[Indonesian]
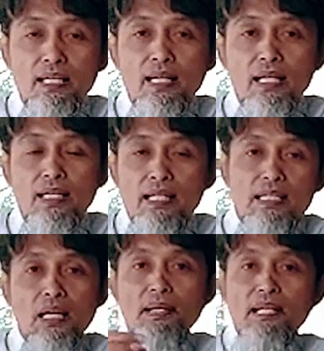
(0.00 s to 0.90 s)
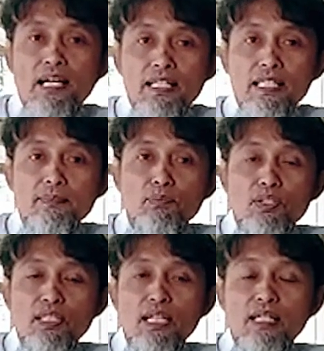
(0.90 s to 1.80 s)
Eh, datang kepada Ali
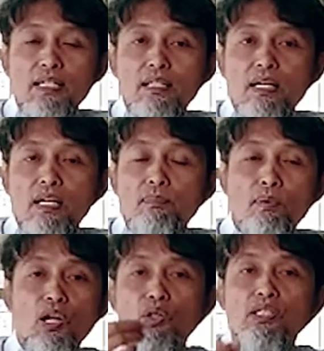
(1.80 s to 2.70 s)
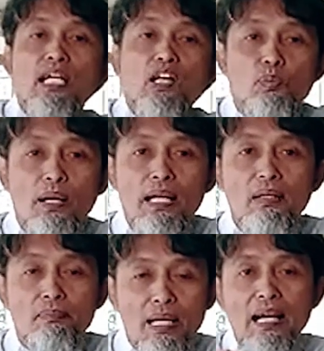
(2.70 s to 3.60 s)
kemudian eh, mengeluh tentang
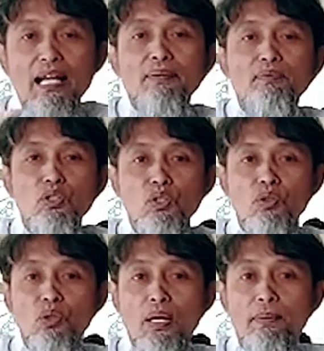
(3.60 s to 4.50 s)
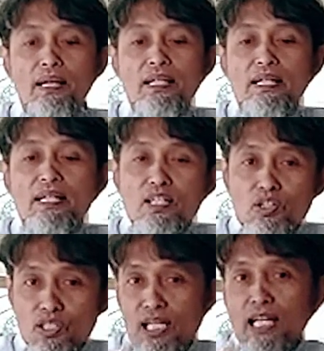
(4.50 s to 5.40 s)
kelupaan, maka Ali menyuruh untuk apa?
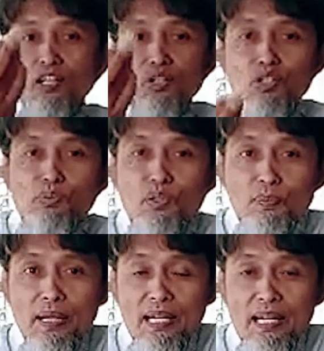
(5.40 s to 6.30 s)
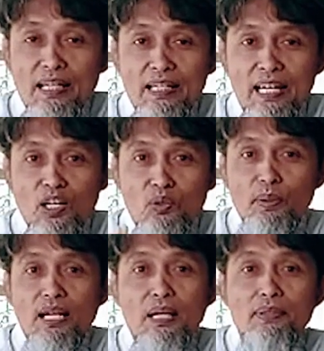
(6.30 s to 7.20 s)
Silahkan konsumsi lubanah karena
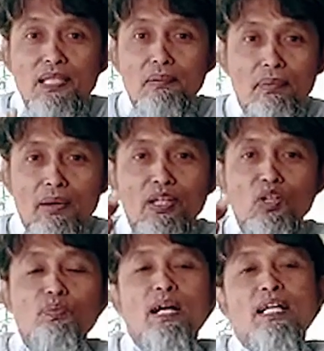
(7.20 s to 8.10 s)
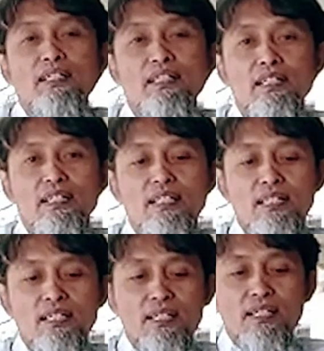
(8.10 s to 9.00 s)
lubanah bisa melawan kelupaan.
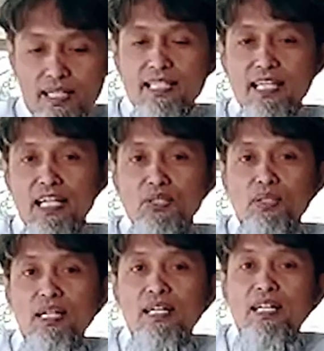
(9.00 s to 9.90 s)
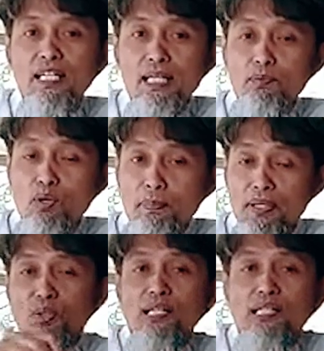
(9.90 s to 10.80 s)
Dikisahkan juga Ibnu
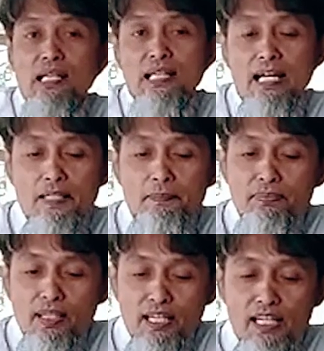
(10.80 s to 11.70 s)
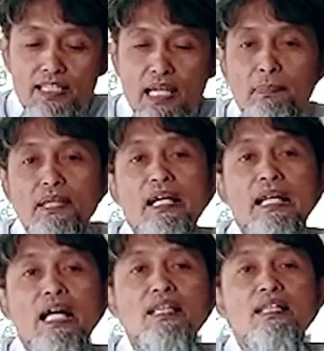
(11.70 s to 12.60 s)
Abbas juga didatangi uh, sahabat
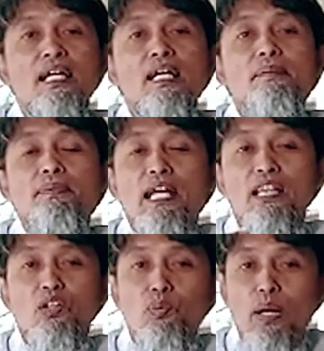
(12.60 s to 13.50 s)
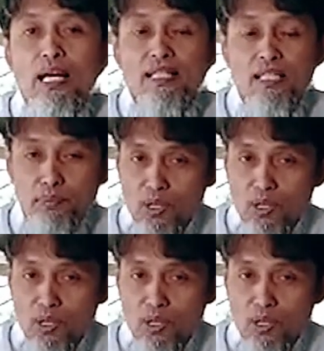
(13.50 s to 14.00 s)
yang lain tentang penyakit kelupaan.